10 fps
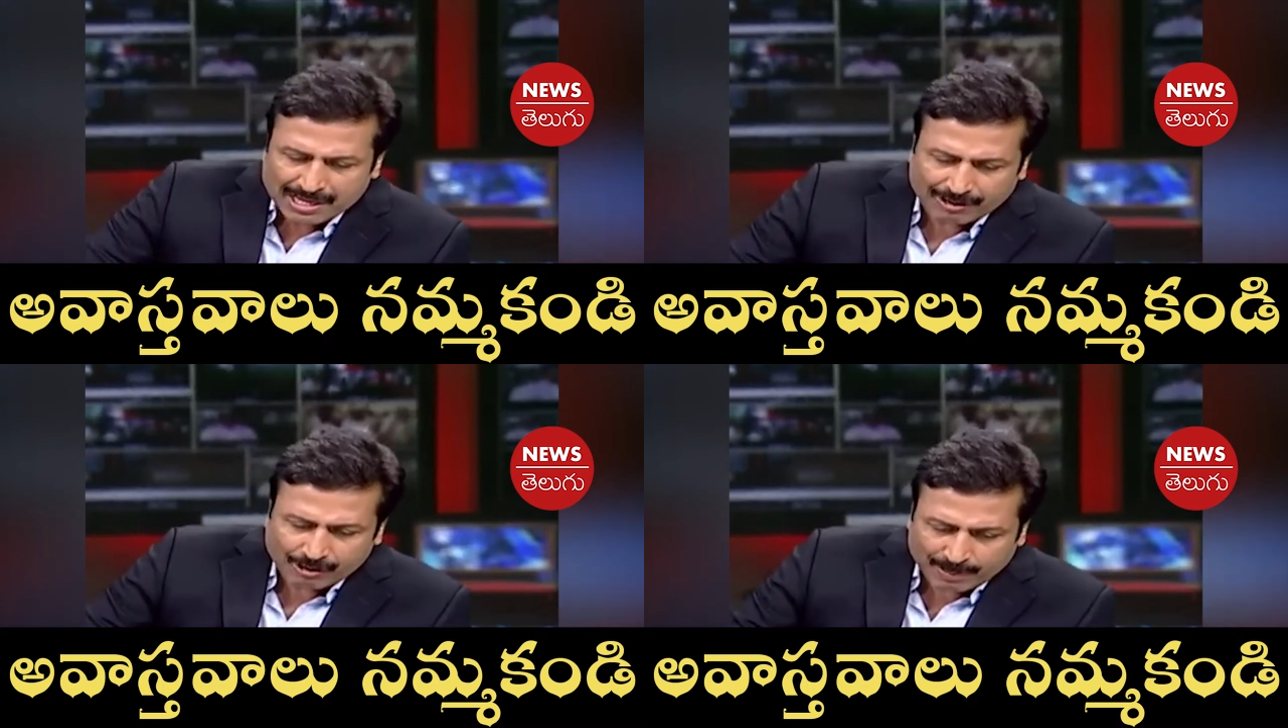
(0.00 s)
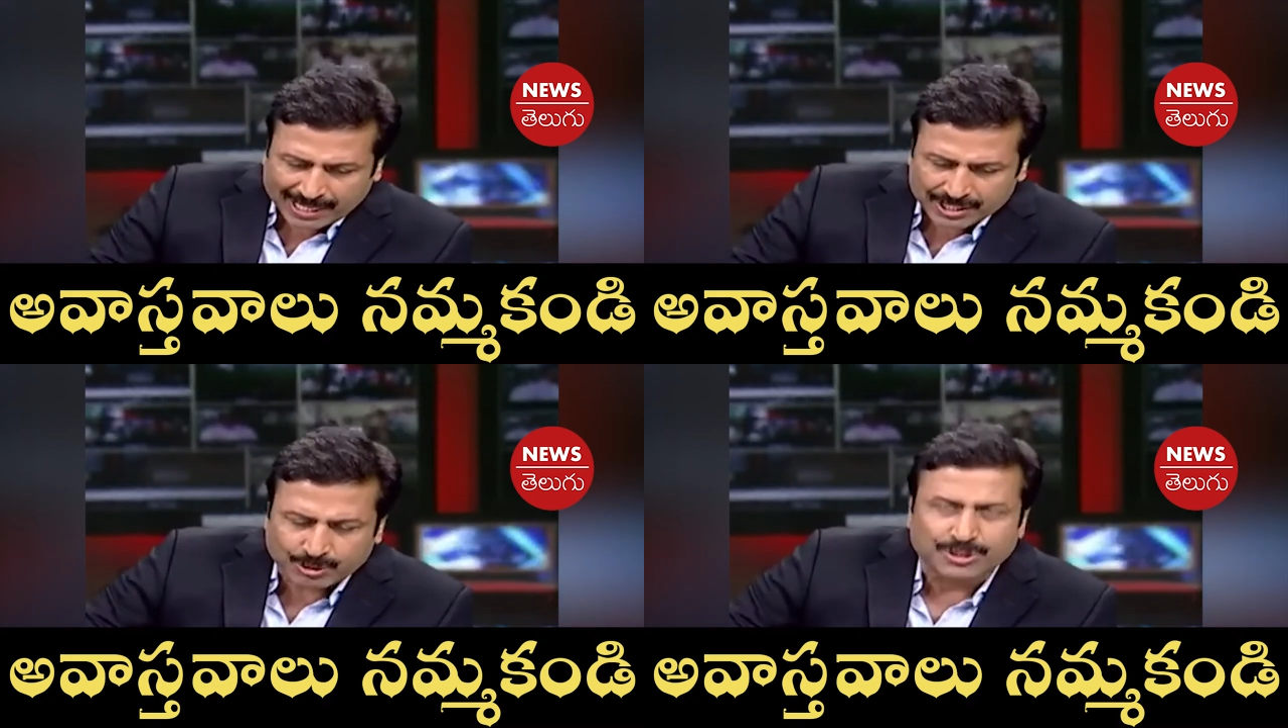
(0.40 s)

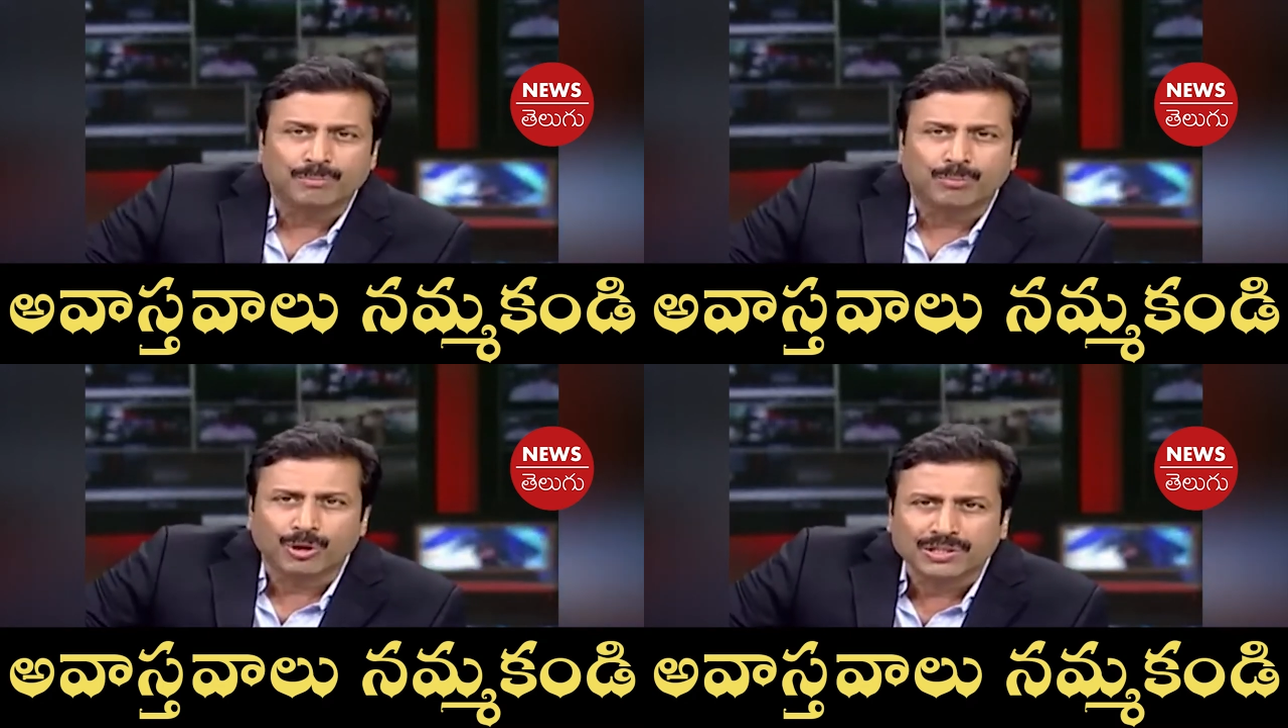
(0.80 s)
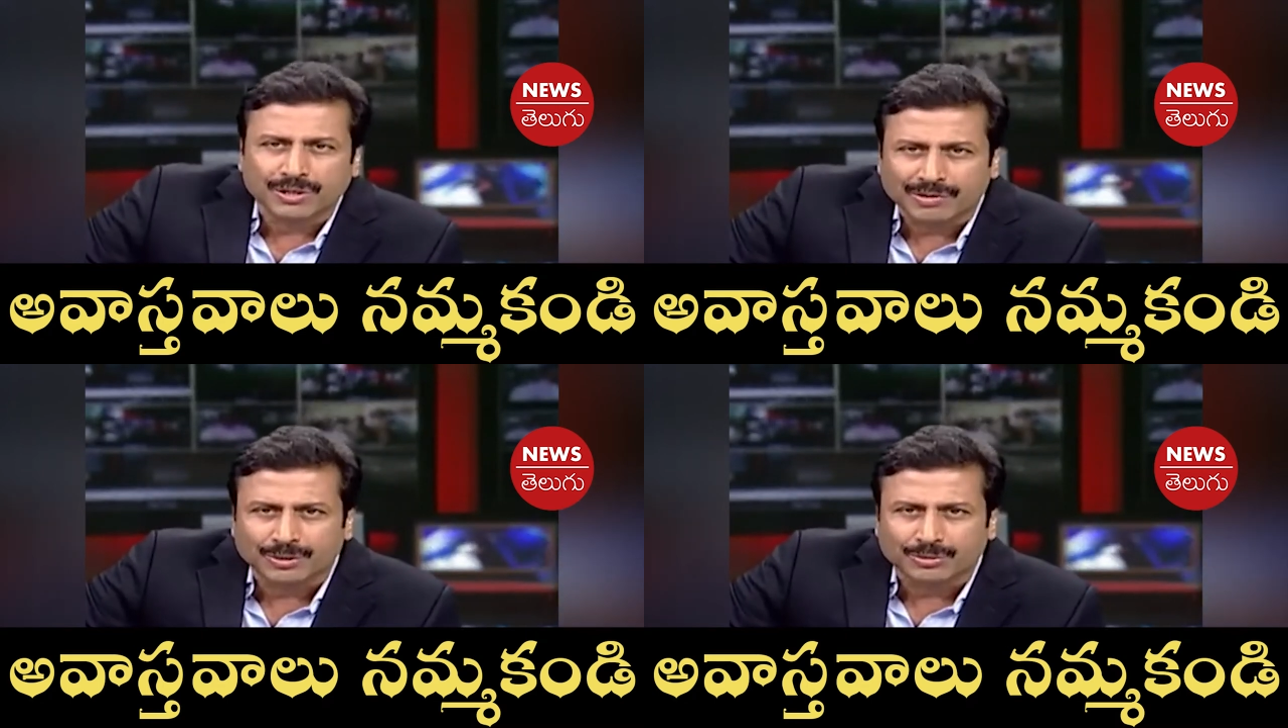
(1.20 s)
రవిప్రకాష్ కోసం
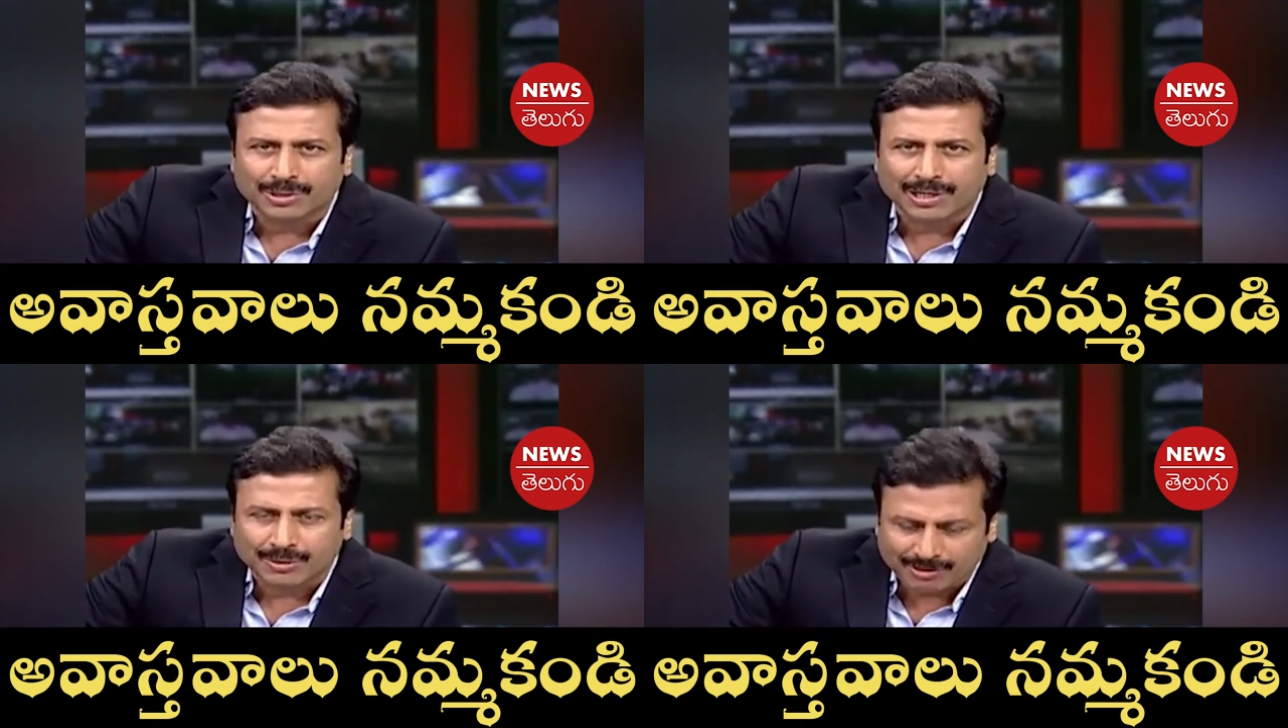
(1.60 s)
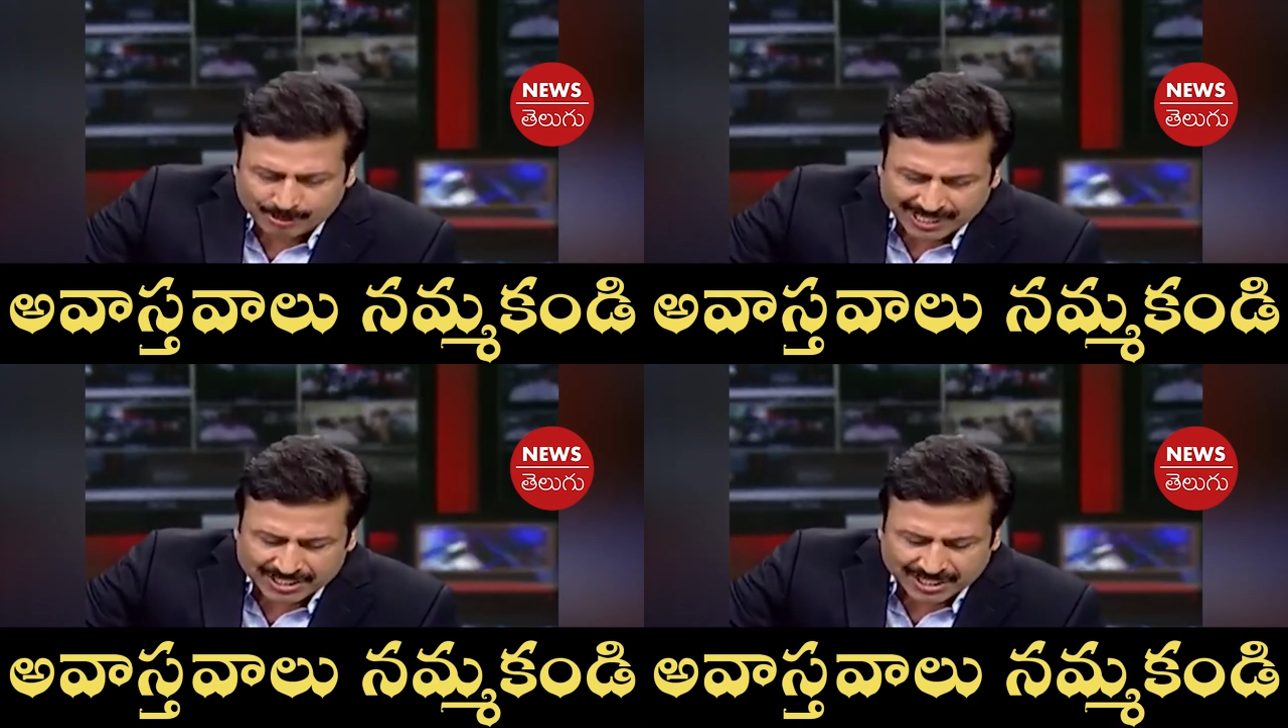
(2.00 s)
పోలీసులు వెతుకుతున్నారు
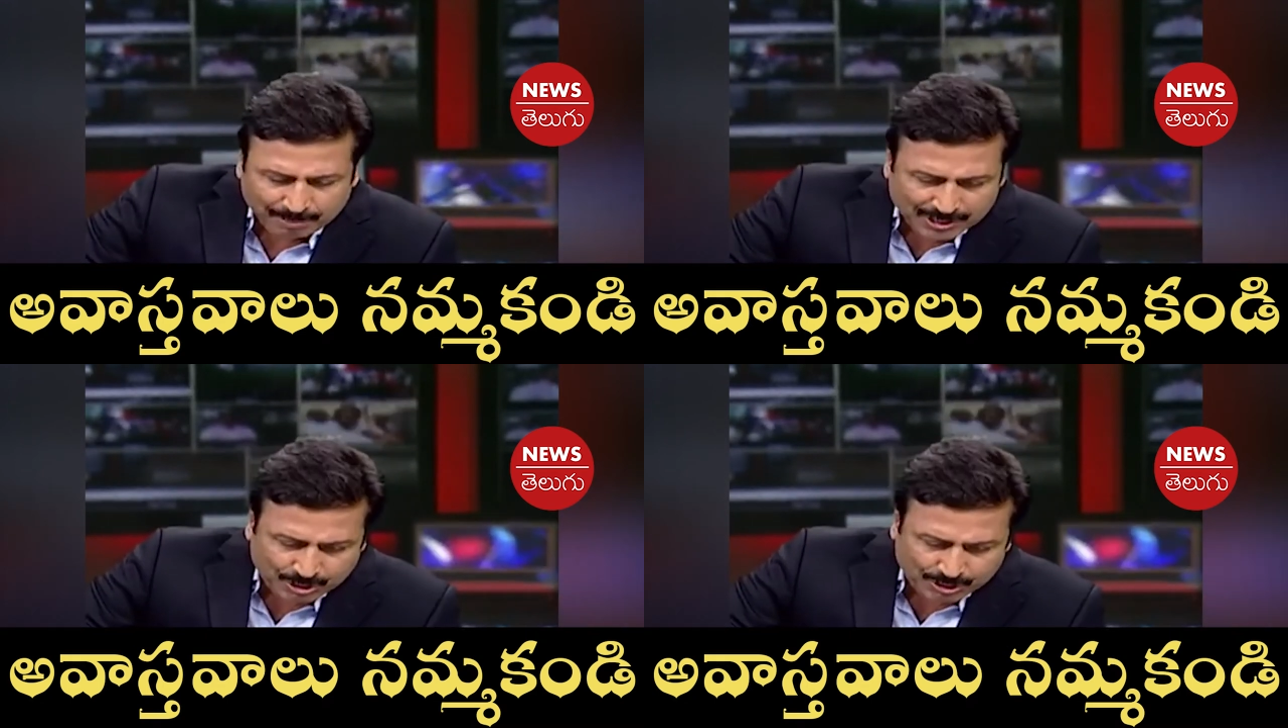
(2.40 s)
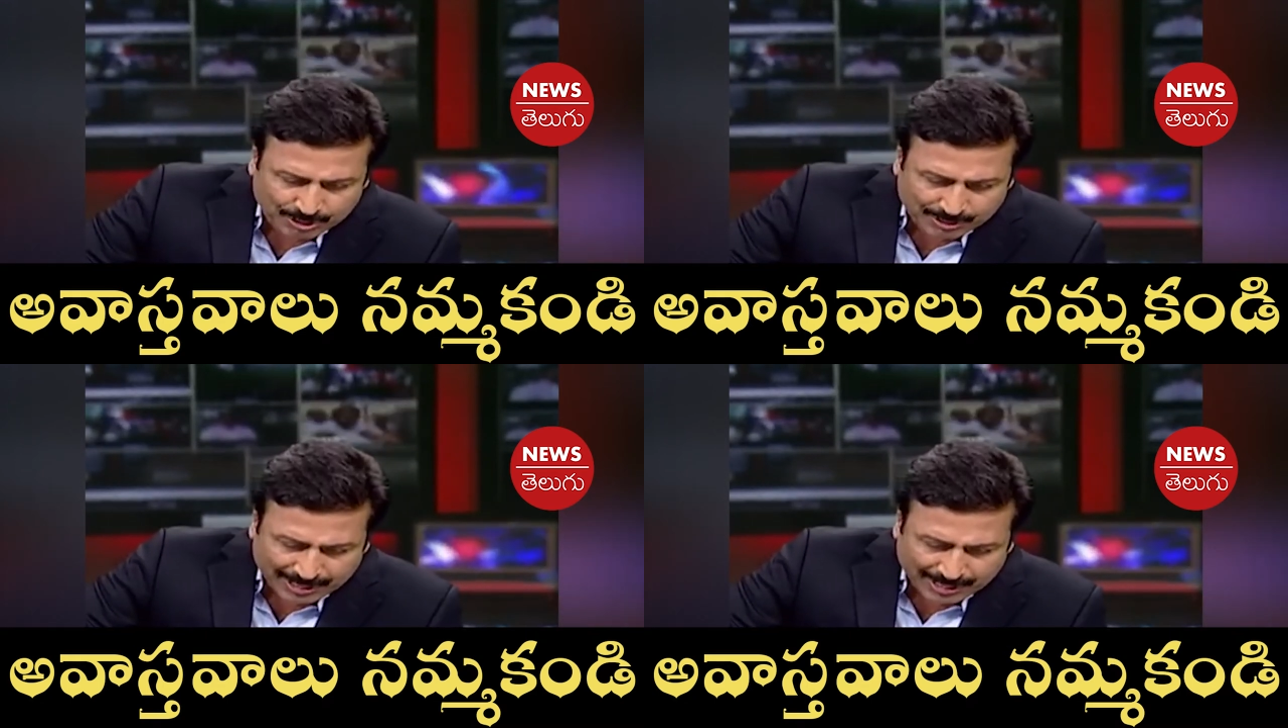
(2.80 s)
రవిప్రకాష్ తప్పించుకు
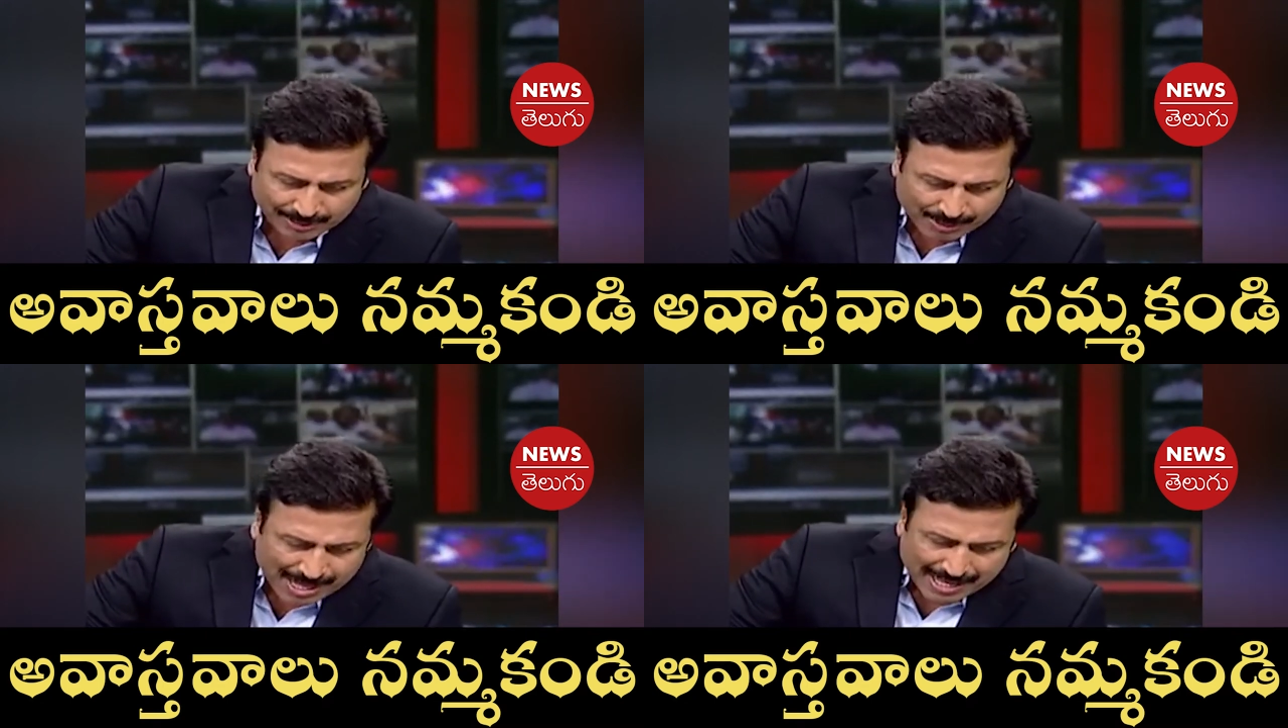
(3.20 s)
తిరుగుతున్నారు